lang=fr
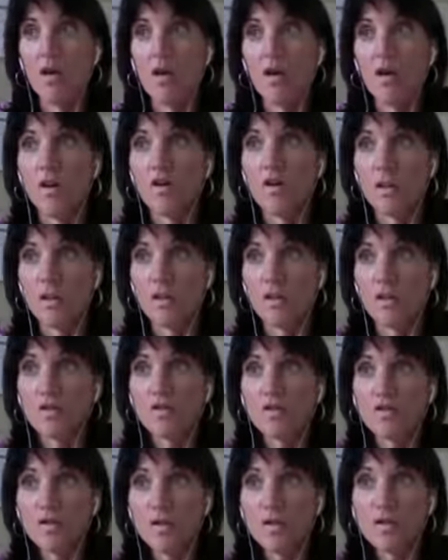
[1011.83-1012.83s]
J'ai
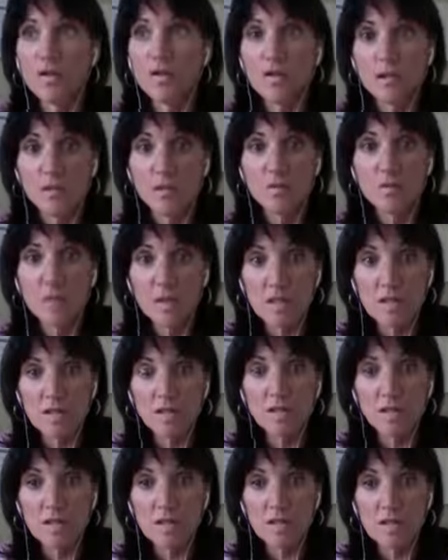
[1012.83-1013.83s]
reçu ceci comme prise
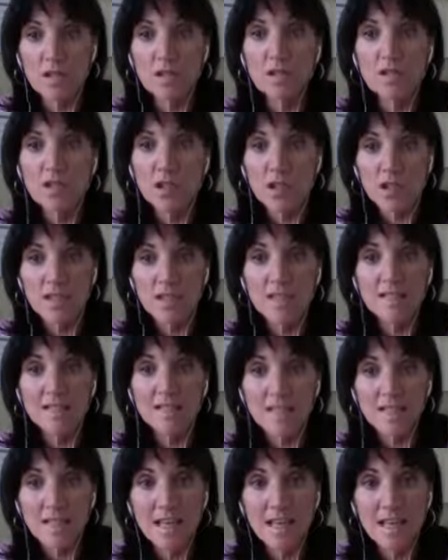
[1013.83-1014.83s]
de conscience, le
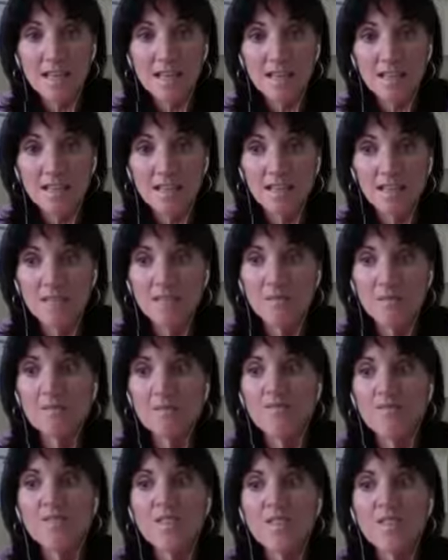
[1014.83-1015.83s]
laisser être.
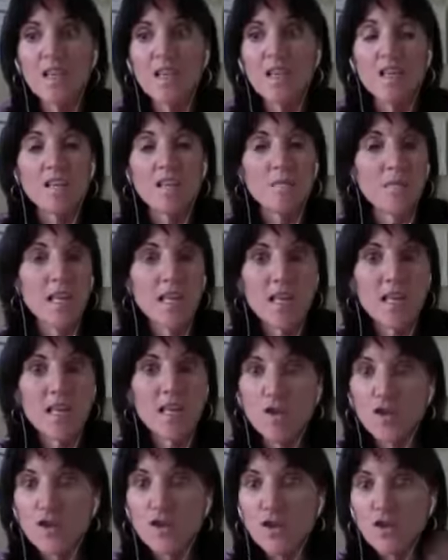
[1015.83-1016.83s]
Mais
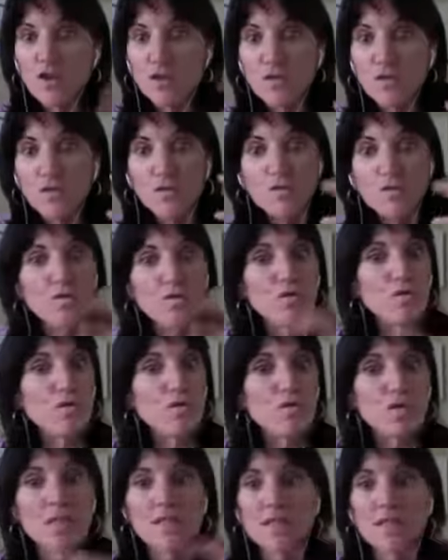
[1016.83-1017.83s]
on a
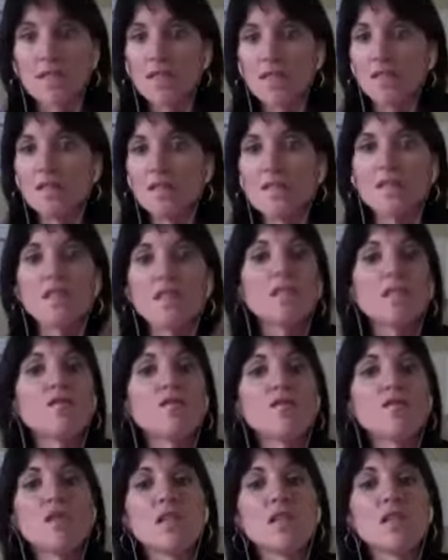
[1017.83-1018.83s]
tous ces, OK,
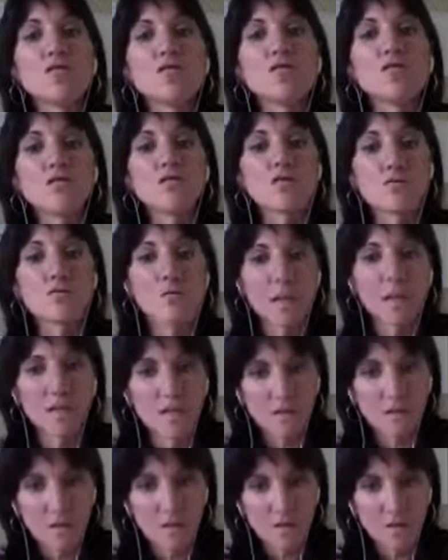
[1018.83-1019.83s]
tous les
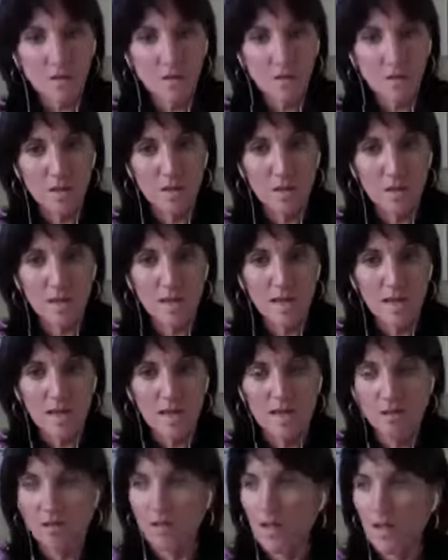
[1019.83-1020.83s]
jugements qui sont en
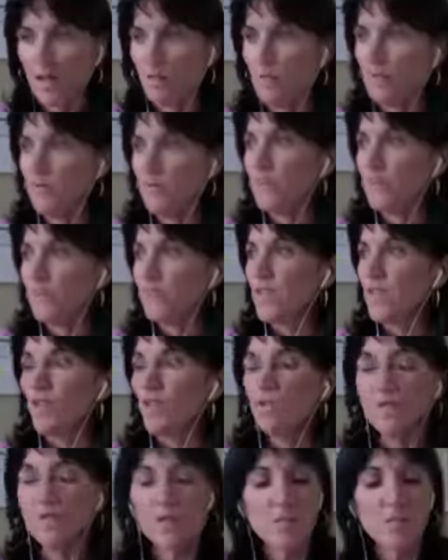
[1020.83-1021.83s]
place. Wow!
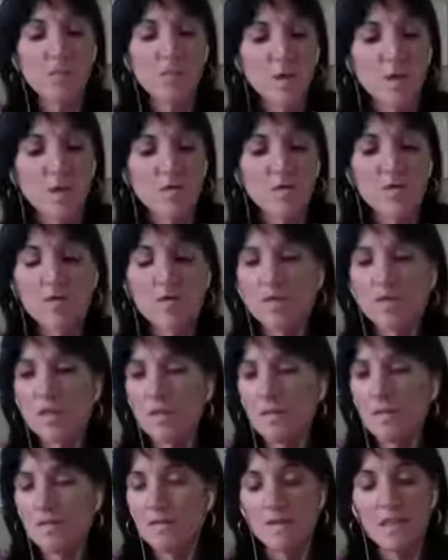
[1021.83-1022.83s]
Tous les points de vue que
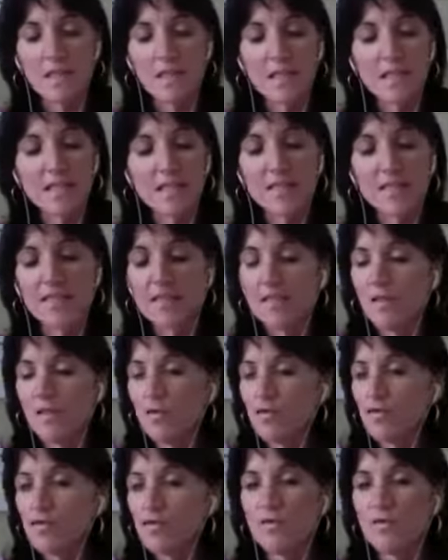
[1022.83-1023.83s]
vous avez, les
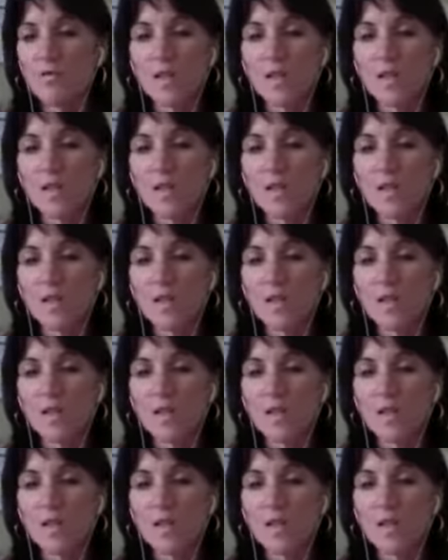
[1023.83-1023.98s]
décisions, jugements,